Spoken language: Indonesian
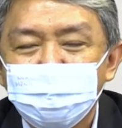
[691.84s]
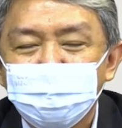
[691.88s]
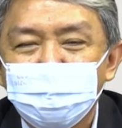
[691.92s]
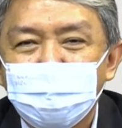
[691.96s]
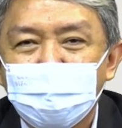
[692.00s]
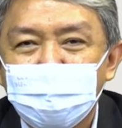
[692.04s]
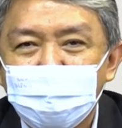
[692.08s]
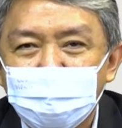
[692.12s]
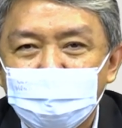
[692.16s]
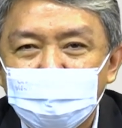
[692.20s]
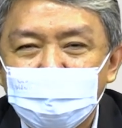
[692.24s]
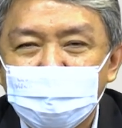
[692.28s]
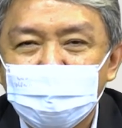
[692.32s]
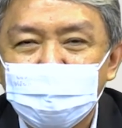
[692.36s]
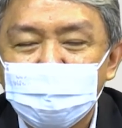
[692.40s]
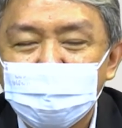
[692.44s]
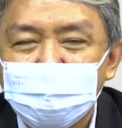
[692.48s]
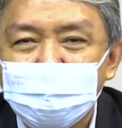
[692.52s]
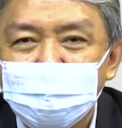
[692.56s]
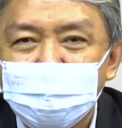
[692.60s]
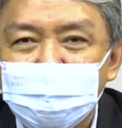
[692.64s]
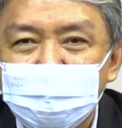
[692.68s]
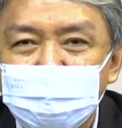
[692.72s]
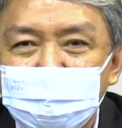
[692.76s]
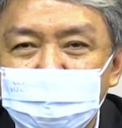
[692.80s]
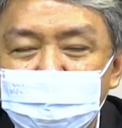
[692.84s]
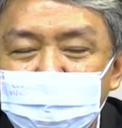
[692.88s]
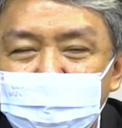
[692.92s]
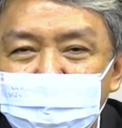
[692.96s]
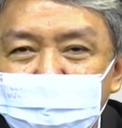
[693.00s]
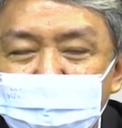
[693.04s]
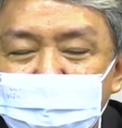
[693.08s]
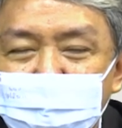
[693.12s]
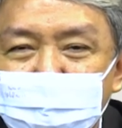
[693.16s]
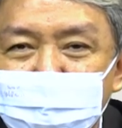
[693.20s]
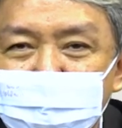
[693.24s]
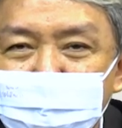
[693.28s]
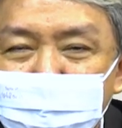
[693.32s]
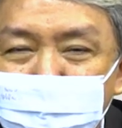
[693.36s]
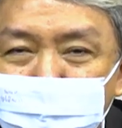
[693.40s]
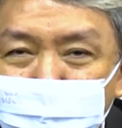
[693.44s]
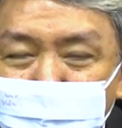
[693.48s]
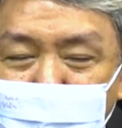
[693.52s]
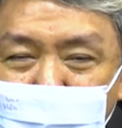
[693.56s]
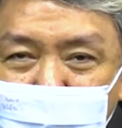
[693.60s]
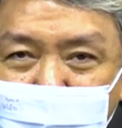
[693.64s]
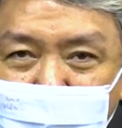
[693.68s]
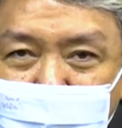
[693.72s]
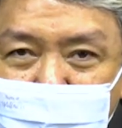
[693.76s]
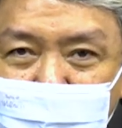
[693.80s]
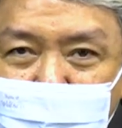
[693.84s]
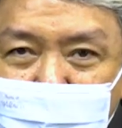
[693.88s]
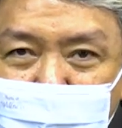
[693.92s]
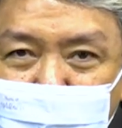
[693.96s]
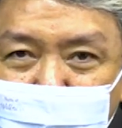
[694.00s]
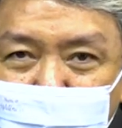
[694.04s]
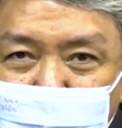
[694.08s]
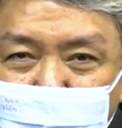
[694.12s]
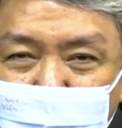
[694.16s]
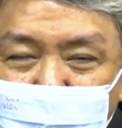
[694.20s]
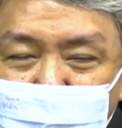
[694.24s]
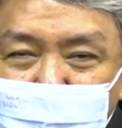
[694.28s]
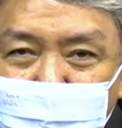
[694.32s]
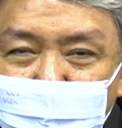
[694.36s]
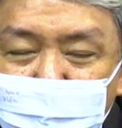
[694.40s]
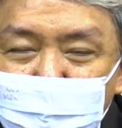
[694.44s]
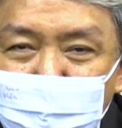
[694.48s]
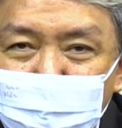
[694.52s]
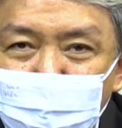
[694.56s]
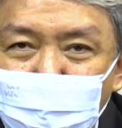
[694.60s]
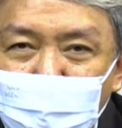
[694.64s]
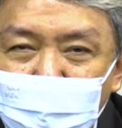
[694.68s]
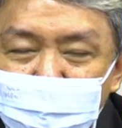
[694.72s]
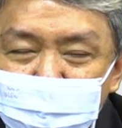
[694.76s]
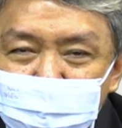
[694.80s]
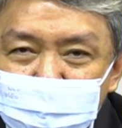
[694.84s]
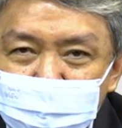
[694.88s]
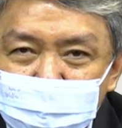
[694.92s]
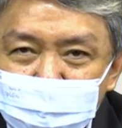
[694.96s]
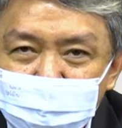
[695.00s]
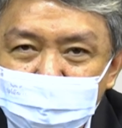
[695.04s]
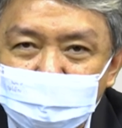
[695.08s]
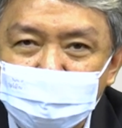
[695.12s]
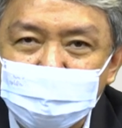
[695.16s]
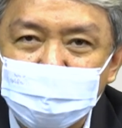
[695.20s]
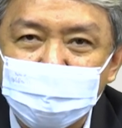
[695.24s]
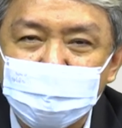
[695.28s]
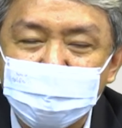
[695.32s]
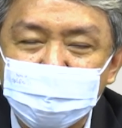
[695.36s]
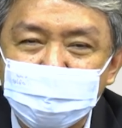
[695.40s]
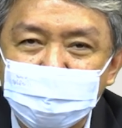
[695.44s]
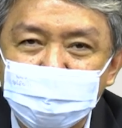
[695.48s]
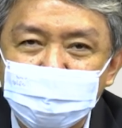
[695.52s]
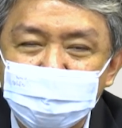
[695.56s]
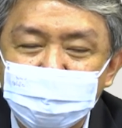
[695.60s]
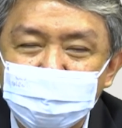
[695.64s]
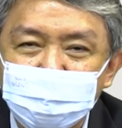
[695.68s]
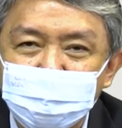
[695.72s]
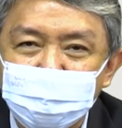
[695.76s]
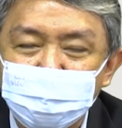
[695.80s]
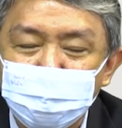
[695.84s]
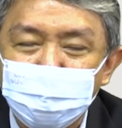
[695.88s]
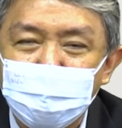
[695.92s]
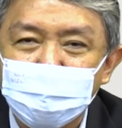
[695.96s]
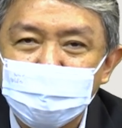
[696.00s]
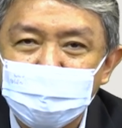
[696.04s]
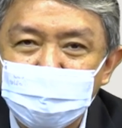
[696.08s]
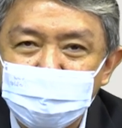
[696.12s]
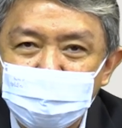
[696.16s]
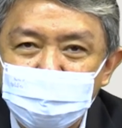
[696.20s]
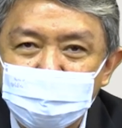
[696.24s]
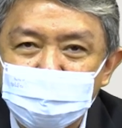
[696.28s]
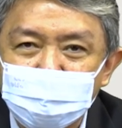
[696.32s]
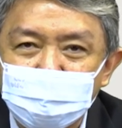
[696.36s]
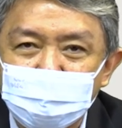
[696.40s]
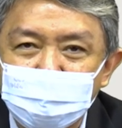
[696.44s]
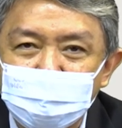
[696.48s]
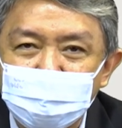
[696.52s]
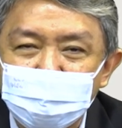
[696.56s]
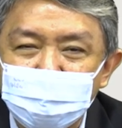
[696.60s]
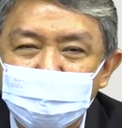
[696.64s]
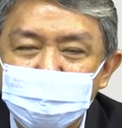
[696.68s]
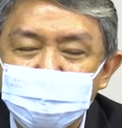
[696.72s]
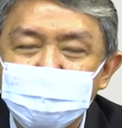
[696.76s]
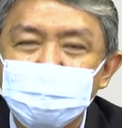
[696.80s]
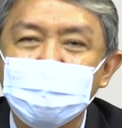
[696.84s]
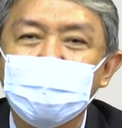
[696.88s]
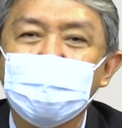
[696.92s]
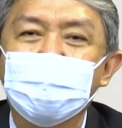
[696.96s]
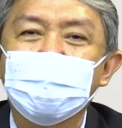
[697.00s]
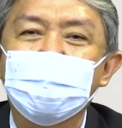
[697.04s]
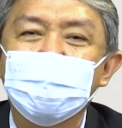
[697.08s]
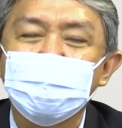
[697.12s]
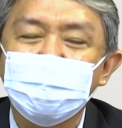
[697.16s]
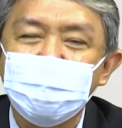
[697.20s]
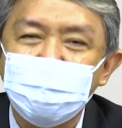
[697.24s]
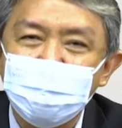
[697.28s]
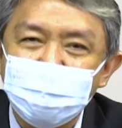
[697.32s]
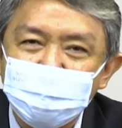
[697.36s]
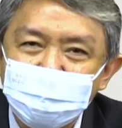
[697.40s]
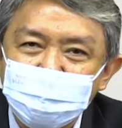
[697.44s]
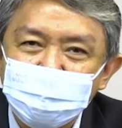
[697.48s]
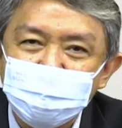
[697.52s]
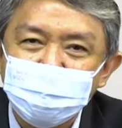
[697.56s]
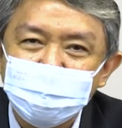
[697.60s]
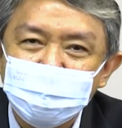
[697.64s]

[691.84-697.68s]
Padahal kesempatan itu Tuhan sediakan bagi kita sekarang ini.